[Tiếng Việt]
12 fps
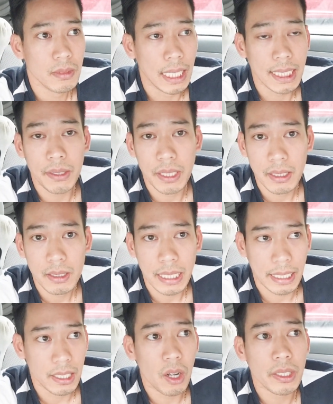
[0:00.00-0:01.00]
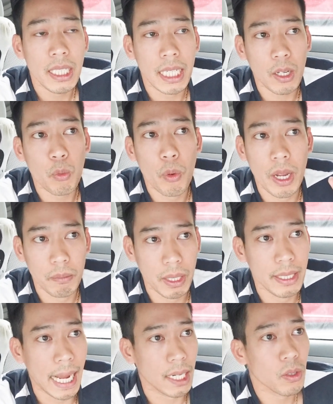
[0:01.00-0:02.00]
tại sao vậy tại vì đó chính là cái quyền
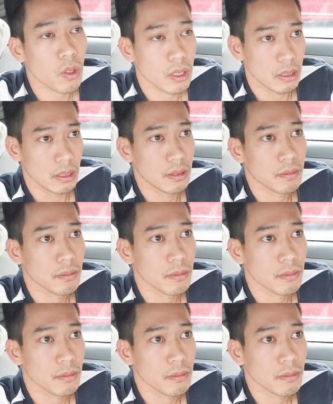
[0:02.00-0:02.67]
bình đẳng của con người